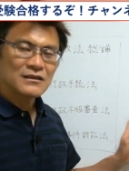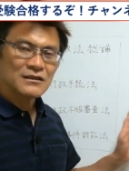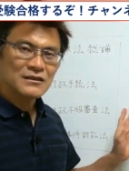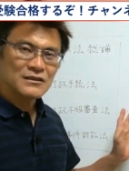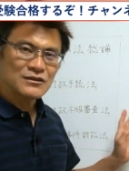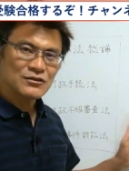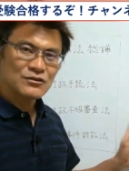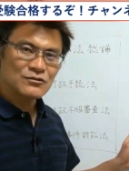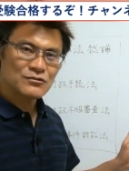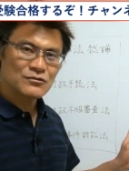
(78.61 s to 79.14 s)

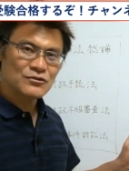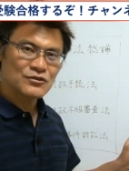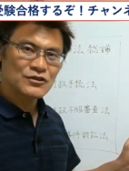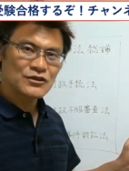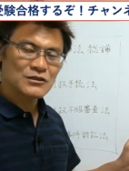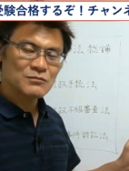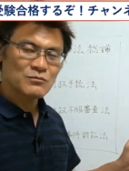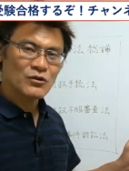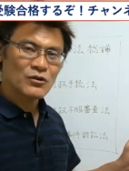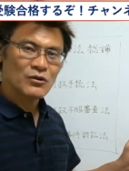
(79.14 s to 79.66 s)
記述
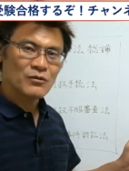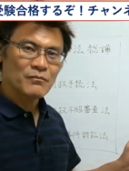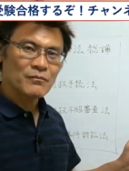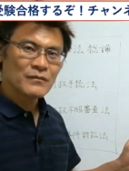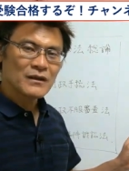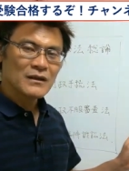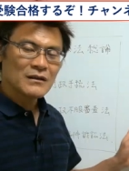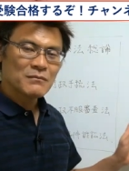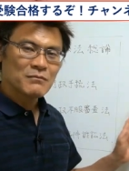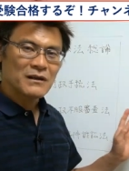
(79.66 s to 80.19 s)
式も、
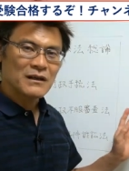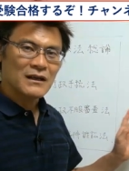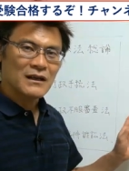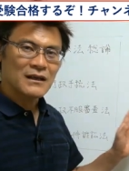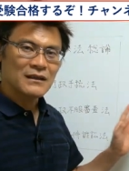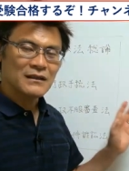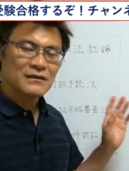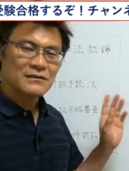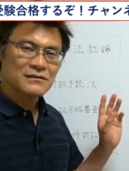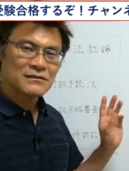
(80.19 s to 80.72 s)
ま
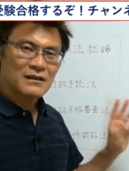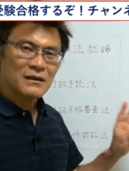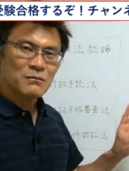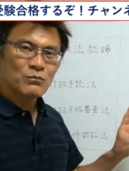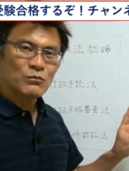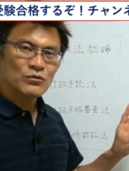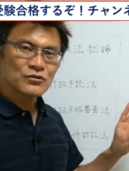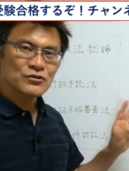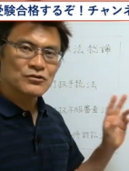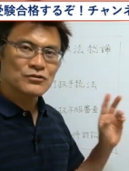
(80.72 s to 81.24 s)
例年3
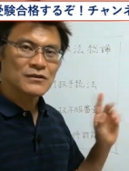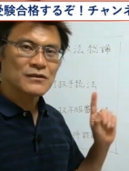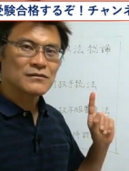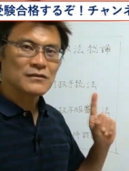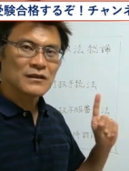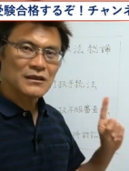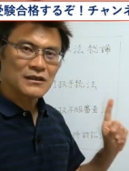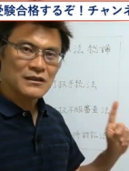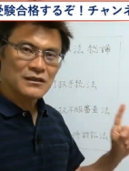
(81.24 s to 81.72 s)
問中ですね、